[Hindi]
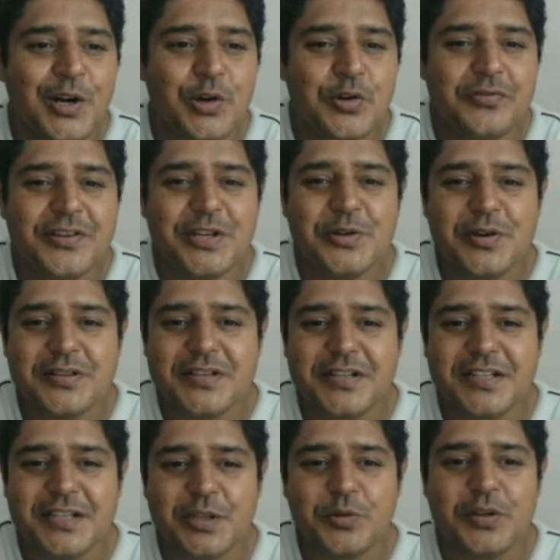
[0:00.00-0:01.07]
लूफी यूएसडी
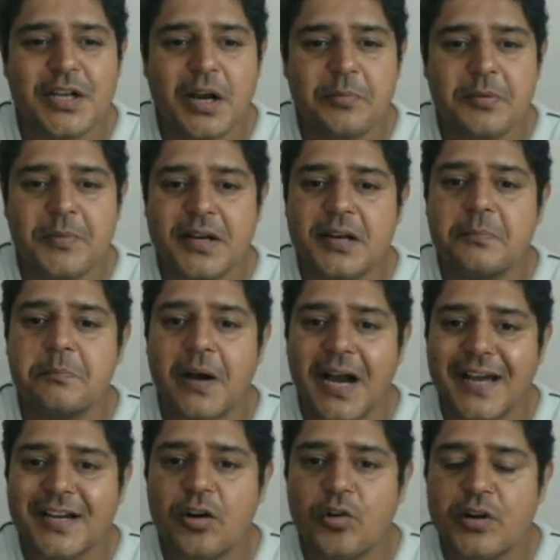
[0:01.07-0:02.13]
देखो यहाँ पे मैंने
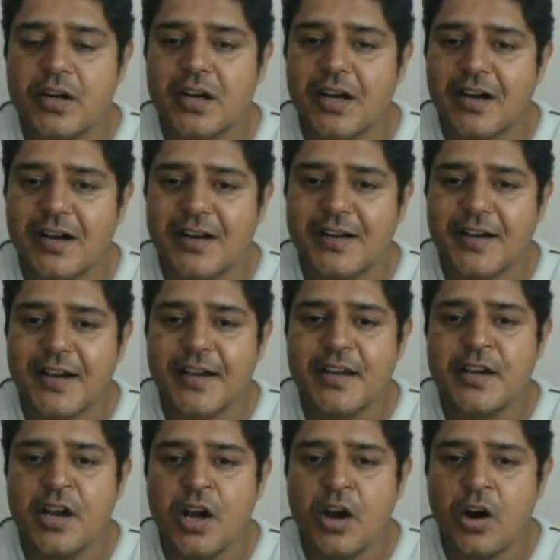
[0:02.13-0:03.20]
बाय का ऑर्डर लगा रखा है
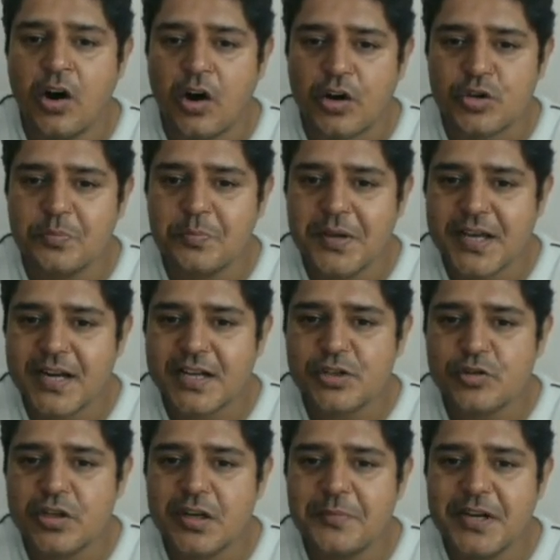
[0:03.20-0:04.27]
और जो मेरा
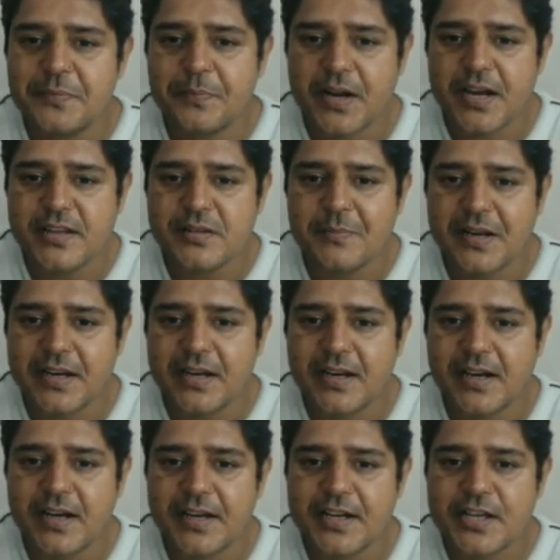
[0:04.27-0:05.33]
जो लिमिट प्राइस मैंने लगा रखा